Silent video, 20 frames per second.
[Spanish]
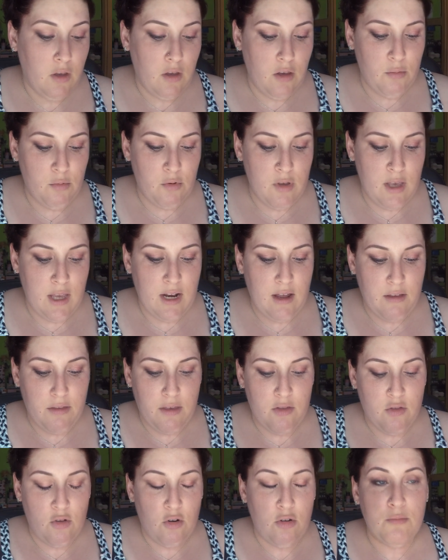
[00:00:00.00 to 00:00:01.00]
y voy a ir
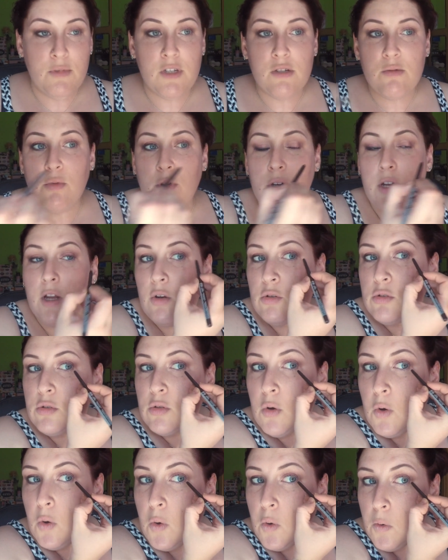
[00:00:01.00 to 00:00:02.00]
haciendo lo mismo en el
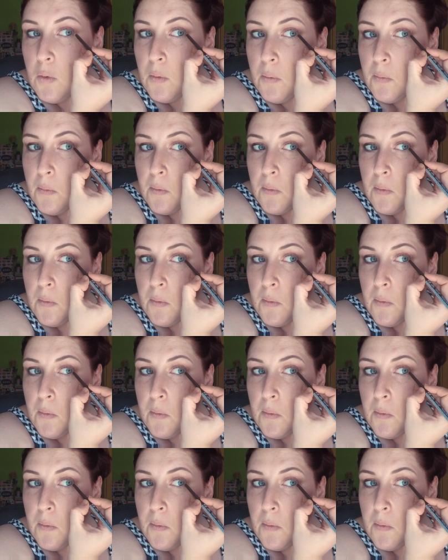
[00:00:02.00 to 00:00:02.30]
otro ojo